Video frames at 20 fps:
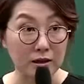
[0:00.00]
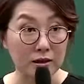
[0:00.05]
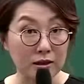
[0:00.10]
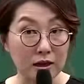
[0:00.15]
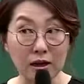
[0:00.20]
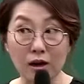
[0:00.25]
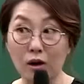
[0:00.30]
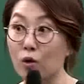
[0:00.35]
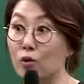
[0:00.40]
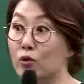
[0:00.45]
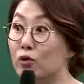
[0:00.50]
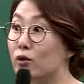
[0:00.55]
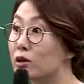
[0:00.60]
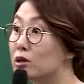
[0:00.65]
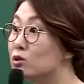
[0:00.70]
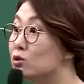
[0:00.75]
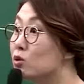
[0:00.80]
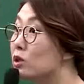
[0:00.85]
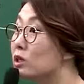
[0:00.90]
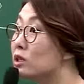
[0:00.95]
그러니까 얘가
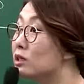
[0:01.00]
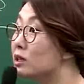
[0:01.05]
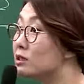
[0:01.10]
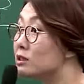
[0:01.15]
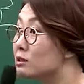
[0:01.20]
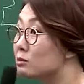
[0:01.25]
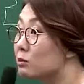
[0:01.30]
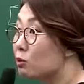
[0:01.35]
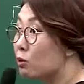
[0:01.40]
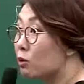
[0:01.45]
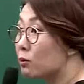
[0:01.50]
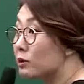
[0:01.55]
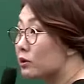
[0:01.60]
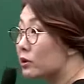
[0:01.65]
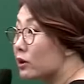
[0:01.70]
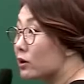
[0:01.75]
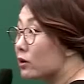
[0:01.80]
어떻게 소리 나는지만 보면